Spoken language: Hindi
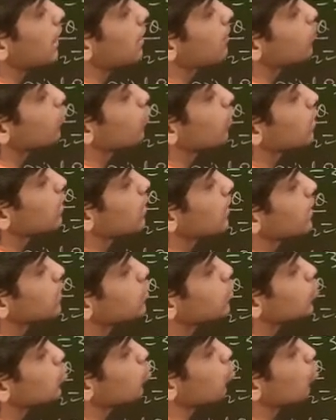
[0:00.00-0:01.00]
एम वन एक्स
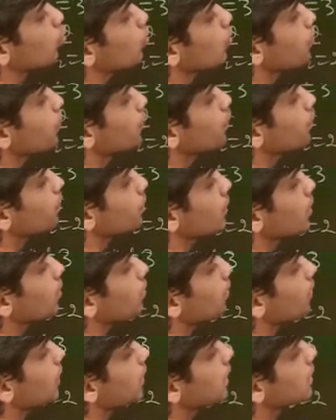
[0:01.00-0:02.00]
टू
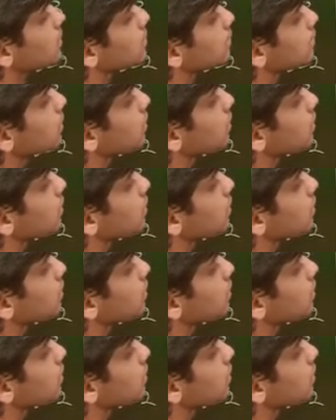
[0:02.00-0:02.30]
प्लस